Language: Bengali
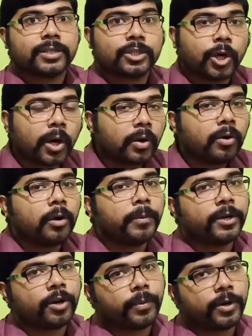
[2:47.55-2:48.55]
স্তরগুলো
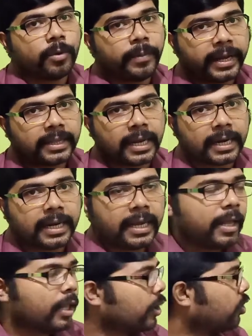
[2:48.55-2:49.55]
ভিন্ন ভিন্ন বেগে থাকলে
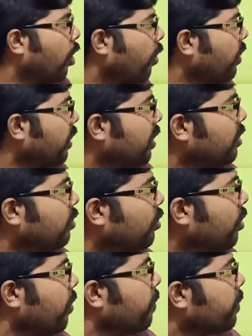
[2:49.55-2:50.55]
তখনই কিন্তু
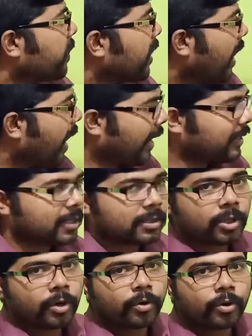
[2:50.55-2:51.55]
একটা
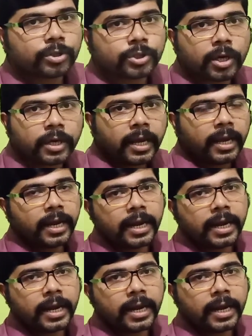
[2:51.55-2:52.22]
স্তর অন্য স্তরকে